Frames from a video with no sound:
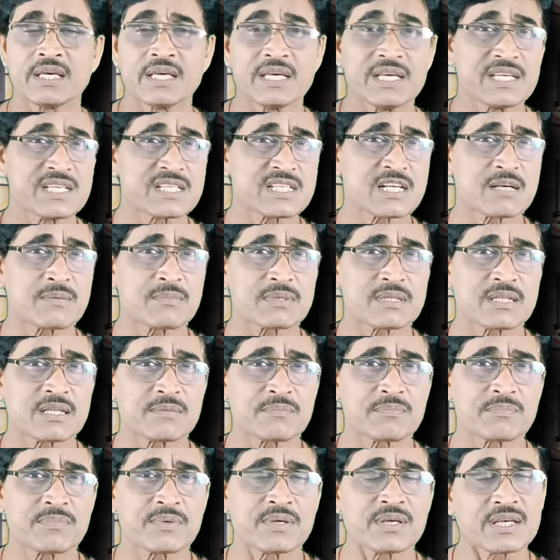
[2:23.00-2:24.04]
इसका मतलब
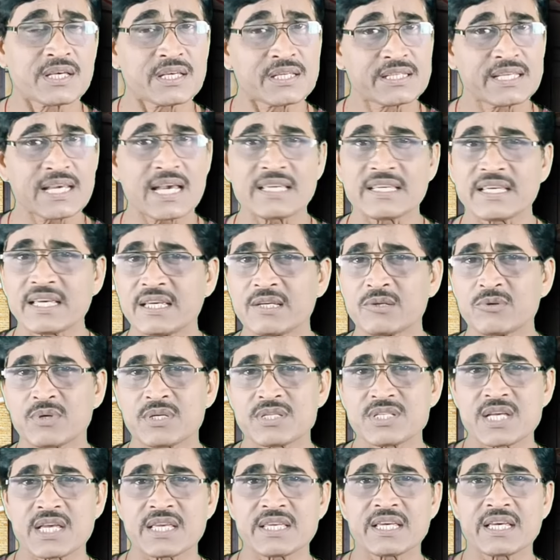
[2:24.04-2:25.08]
क्या यही होना
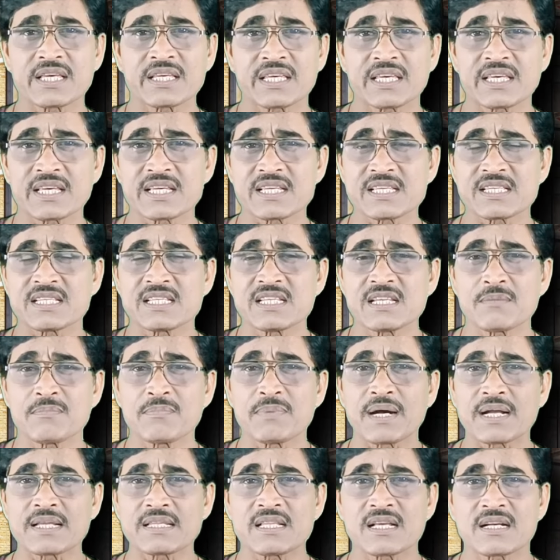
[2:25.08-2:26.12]
चाहिए कि किसी ने
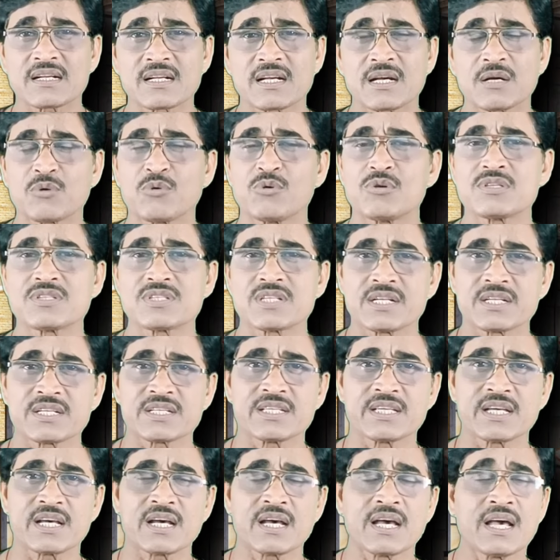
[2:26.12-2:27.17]
पाँच लाख का गोल सेट
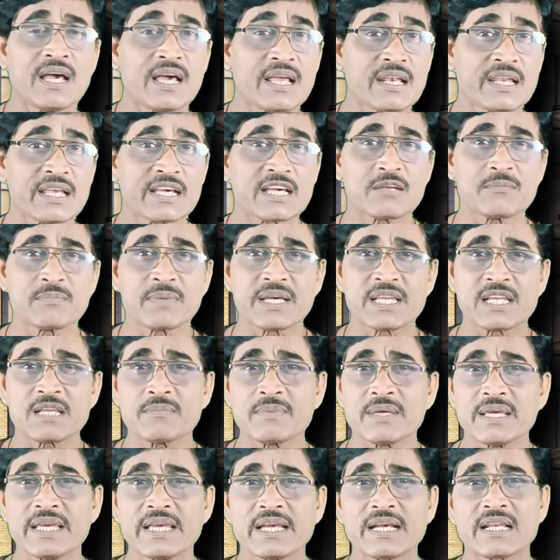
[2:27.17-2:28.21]
किया लेकिन महीने
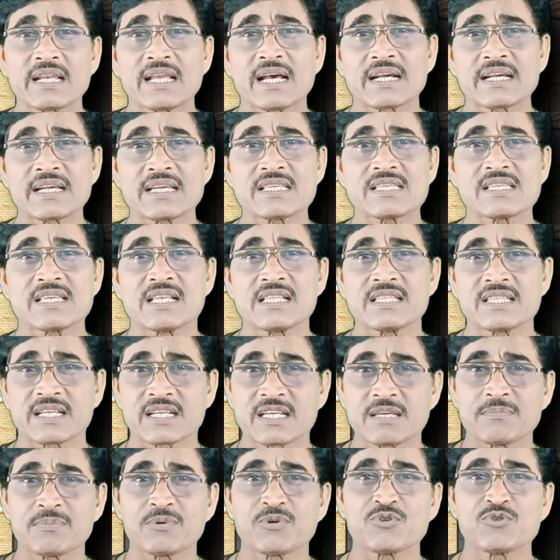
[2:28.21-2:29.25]
में एक लाख की सेल तक
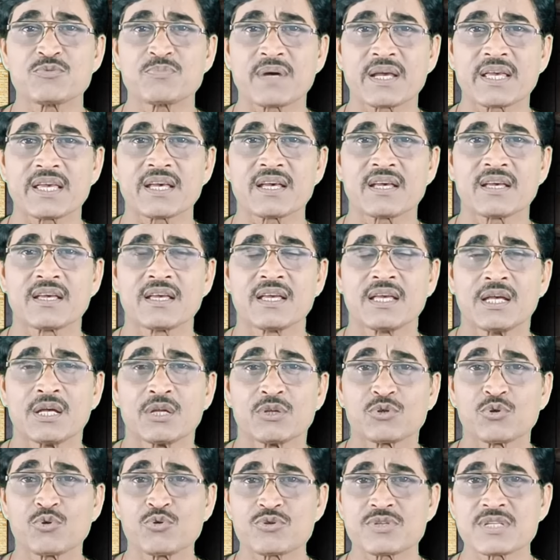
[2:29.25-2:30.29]
ही पहुंच पाया
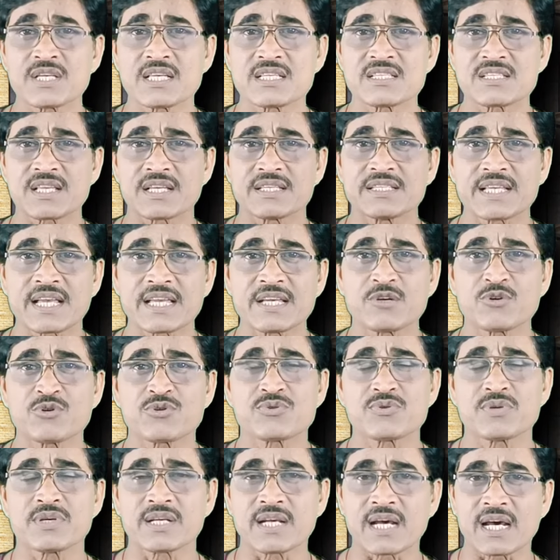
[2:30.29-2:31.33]
तो उसे इस सच्चाई को
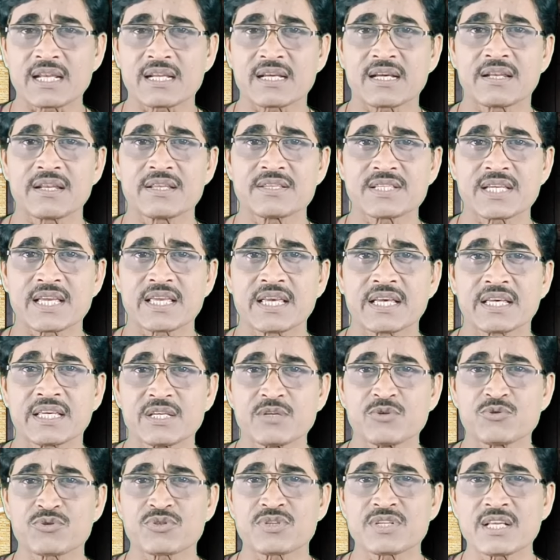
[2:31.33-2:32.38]
स्वीकार करना चाहिए कि
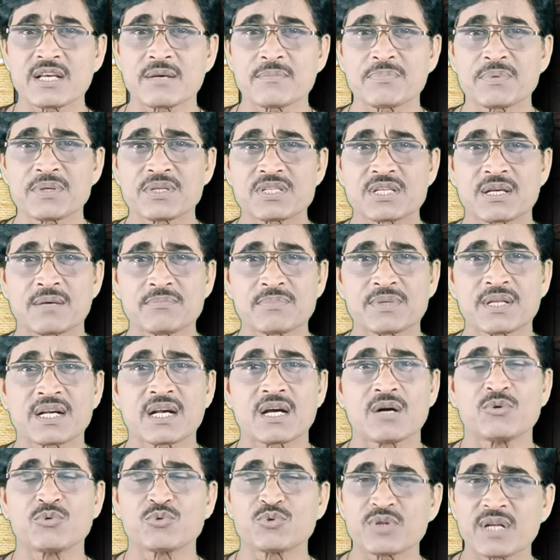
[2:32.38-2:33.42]
उसने अपनी क्षमता का
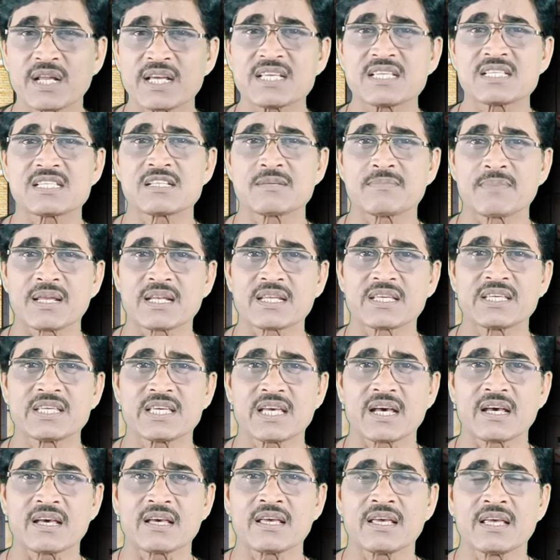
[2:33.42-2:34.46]
उतना ही इस्तेमाल
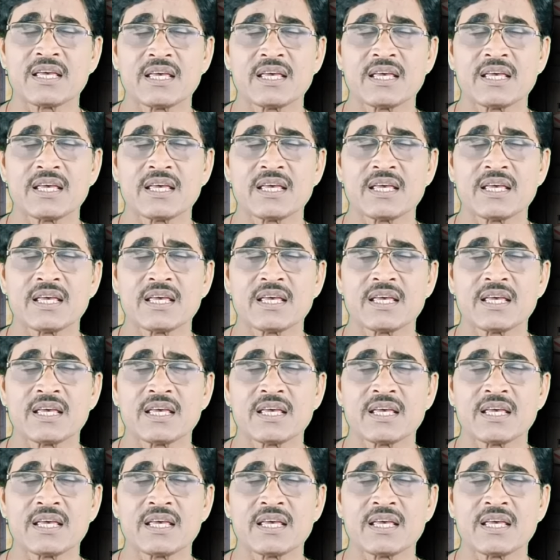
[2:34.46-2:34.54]
किया